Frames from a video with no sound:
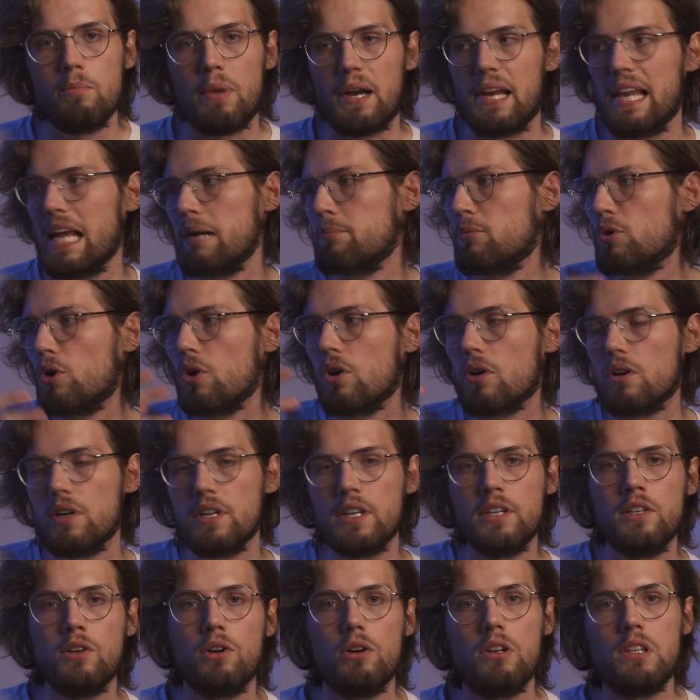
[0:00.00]
Parliamo
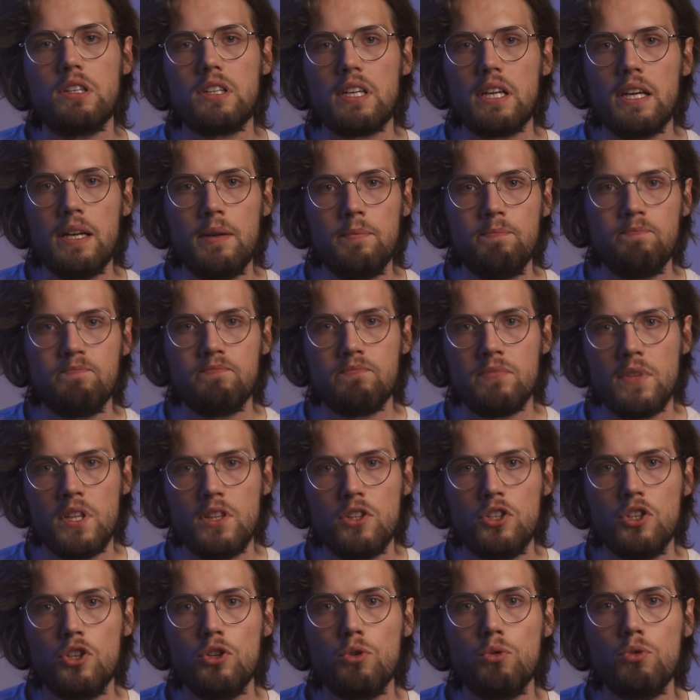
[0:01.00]
inoltre
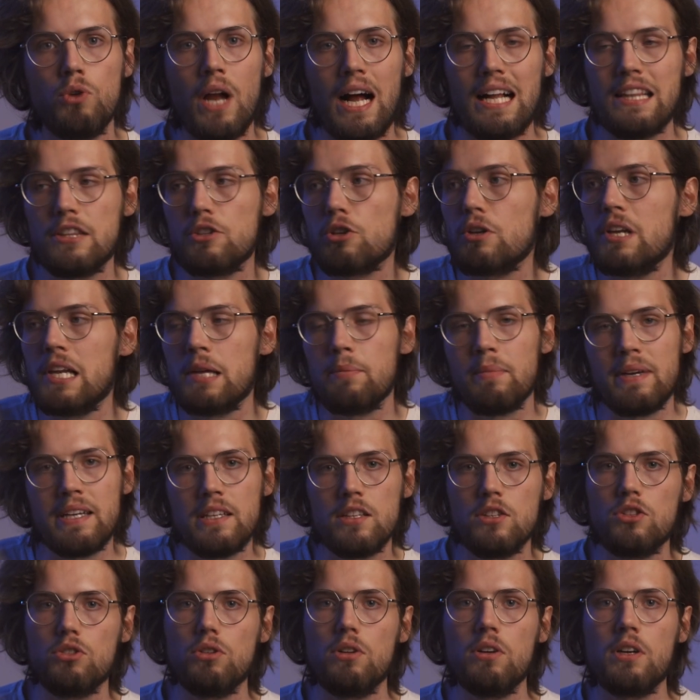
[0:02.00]
di un altro
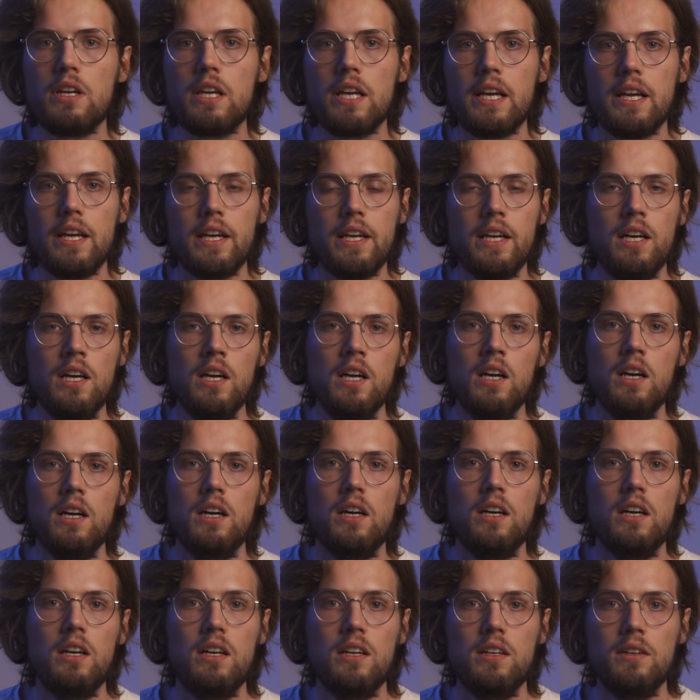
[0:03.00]
elemento che
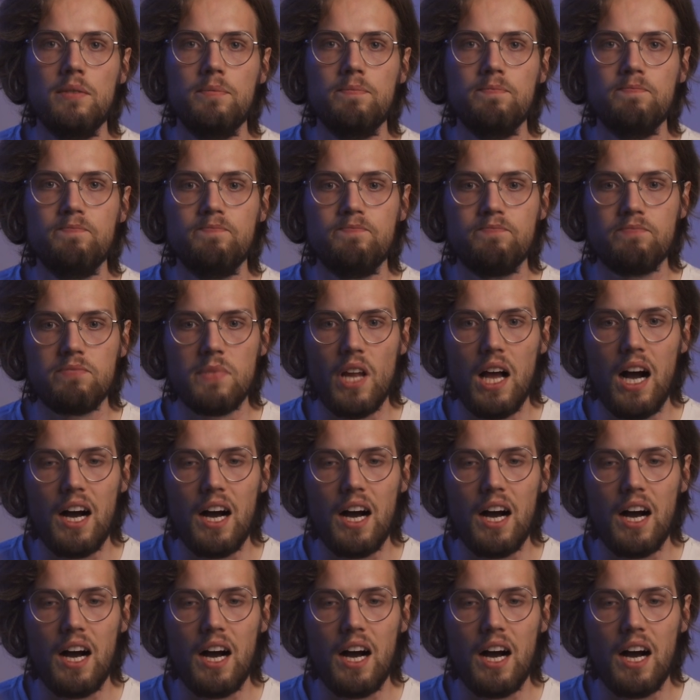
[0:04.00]
ehm,